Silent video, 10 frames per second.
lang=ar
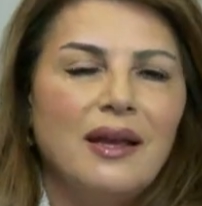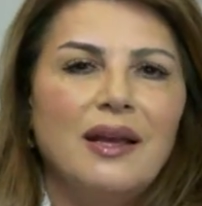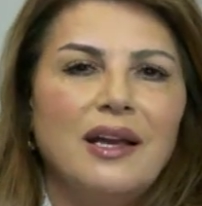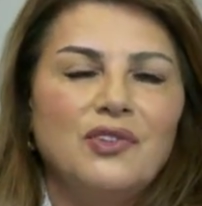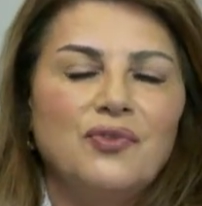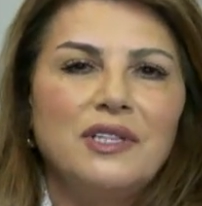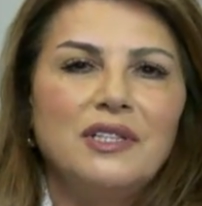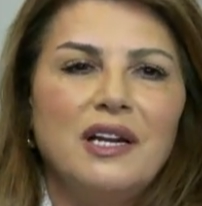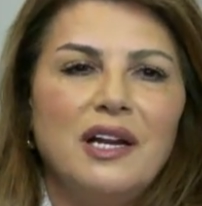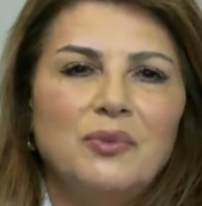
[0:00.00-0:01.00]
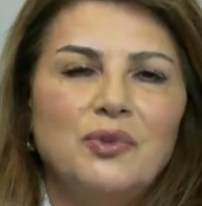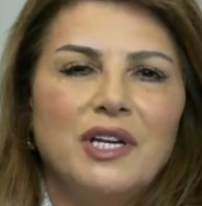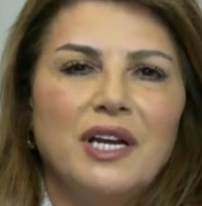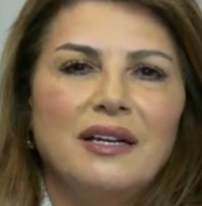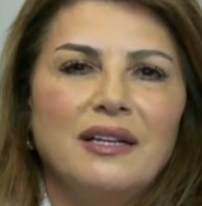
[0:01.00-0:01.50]
آه، تفضل
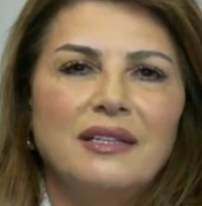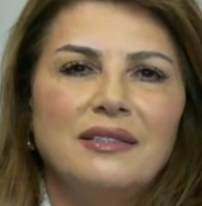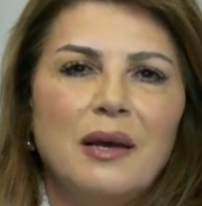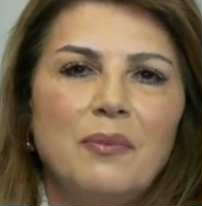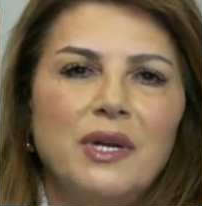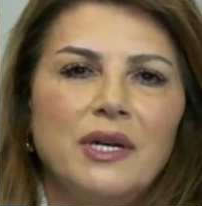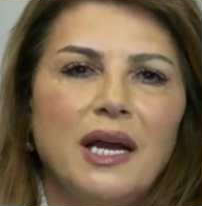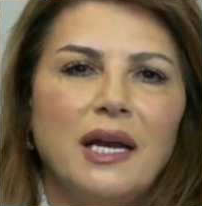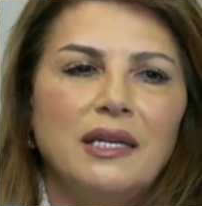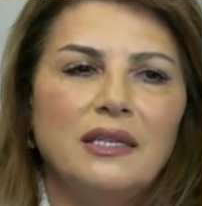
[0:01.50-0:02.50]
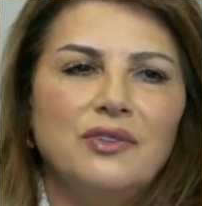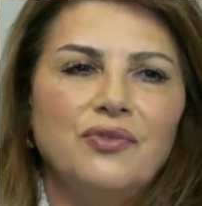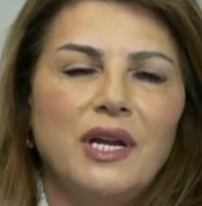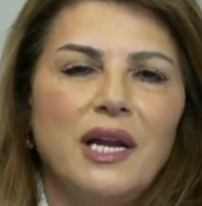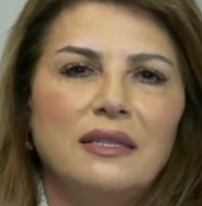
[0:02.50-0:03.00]
أبونا تخبرنا عن طيب.
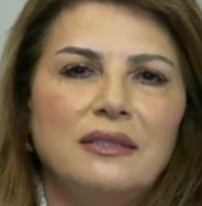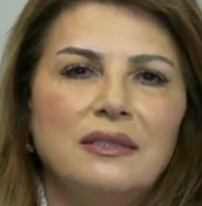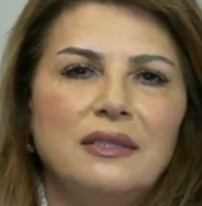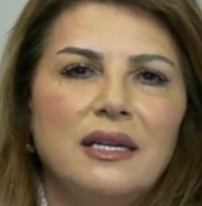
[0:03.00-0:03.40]
احتفالات آه،